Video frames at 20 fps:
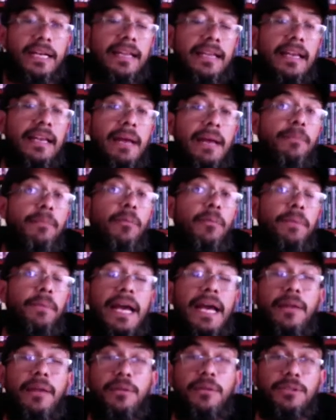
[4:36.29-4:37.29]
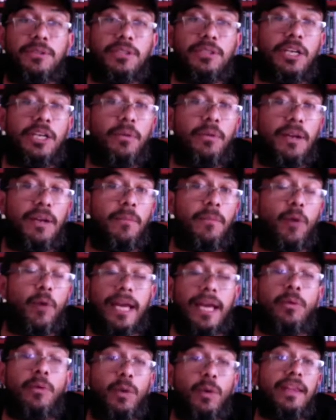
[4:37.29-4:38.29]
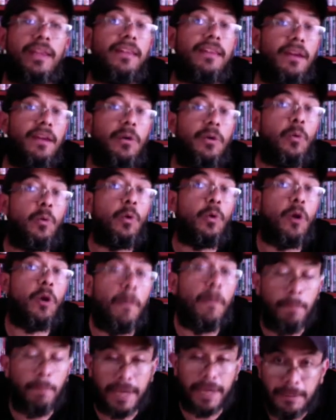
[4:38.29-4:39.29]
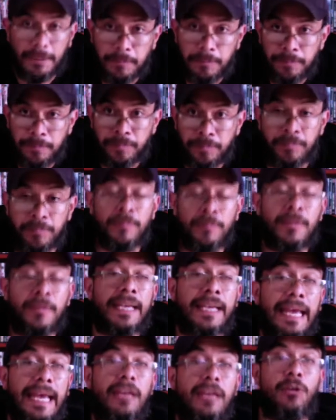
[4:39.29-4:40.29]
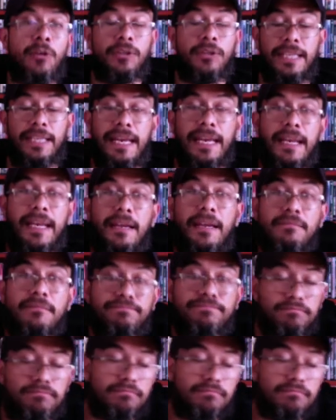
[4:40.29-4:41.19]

¿Qué tan apropiado es que una mujer cuide de un hombre que no tiene